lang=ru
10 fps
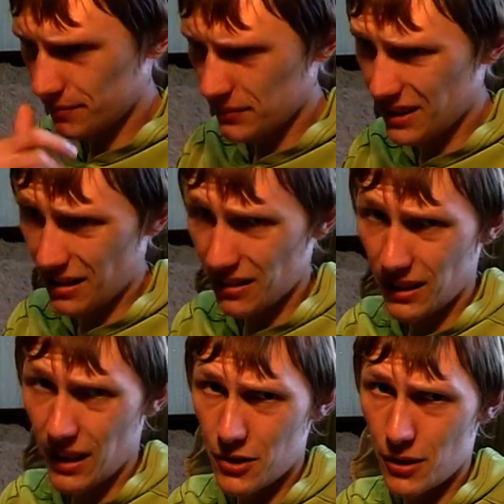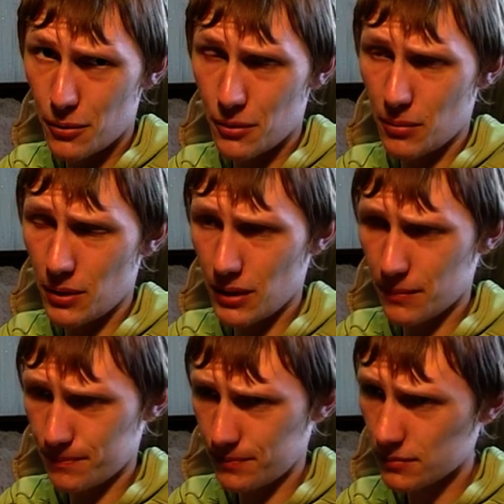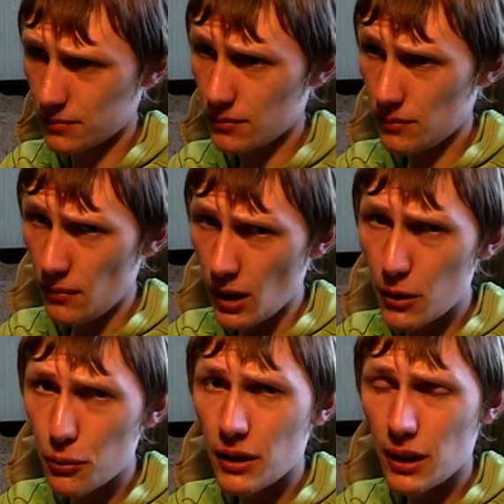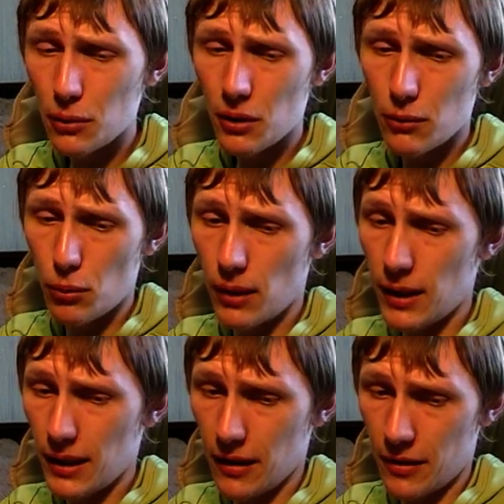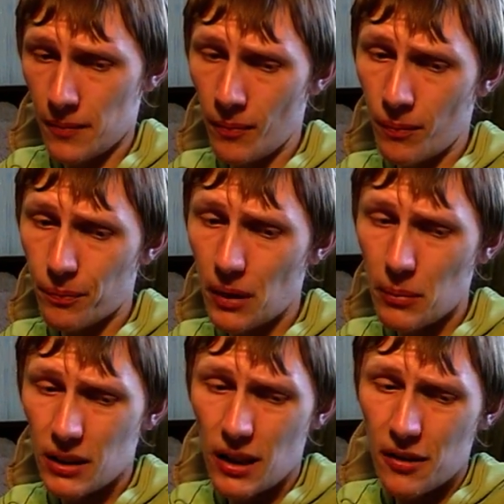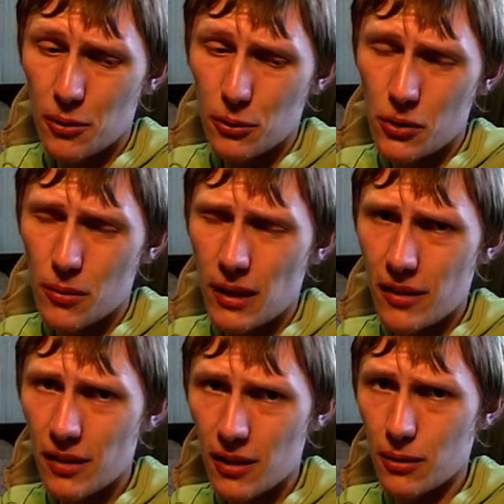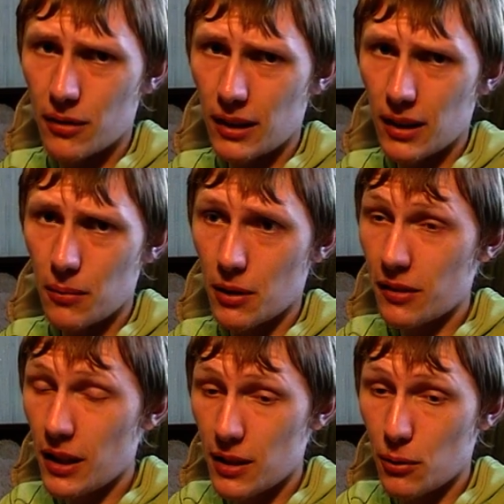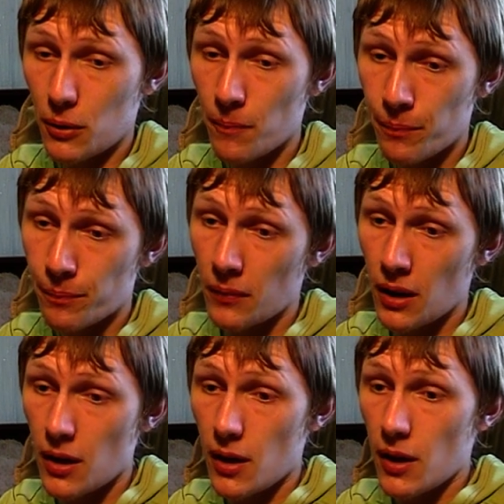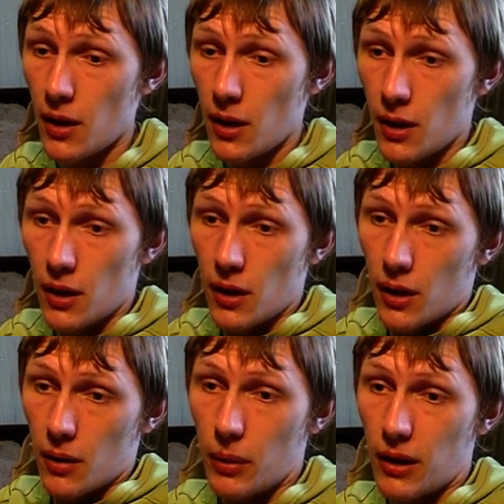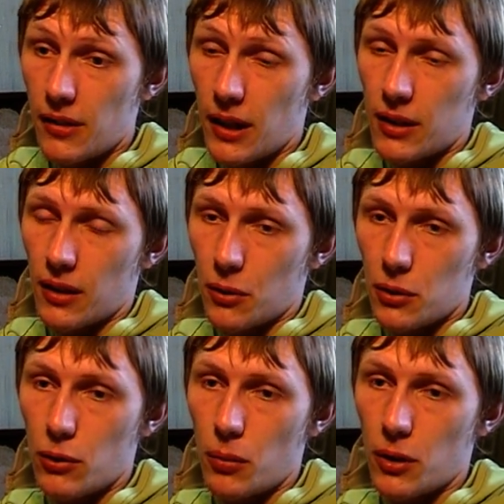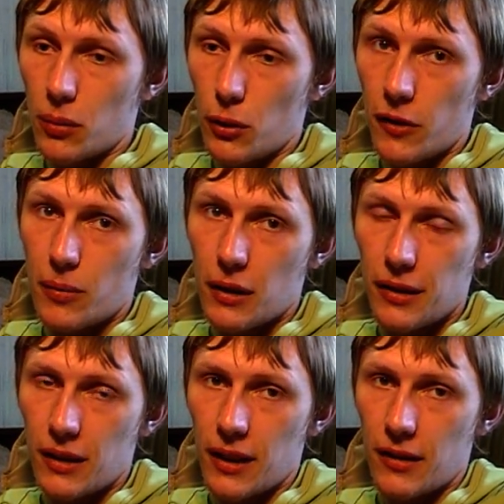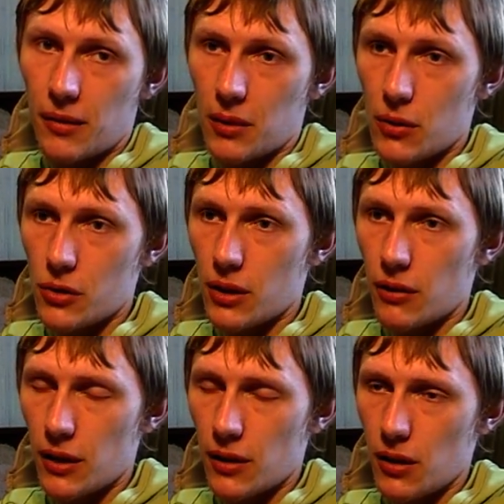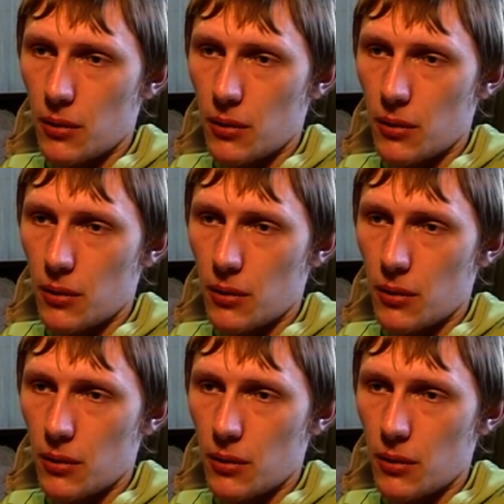Это стоячие люди были. Люди, которые его боялись. Педраса он уже боксировал с такими. Кстати, вот показательно. У него был бой с мексиканцем, я уже говорил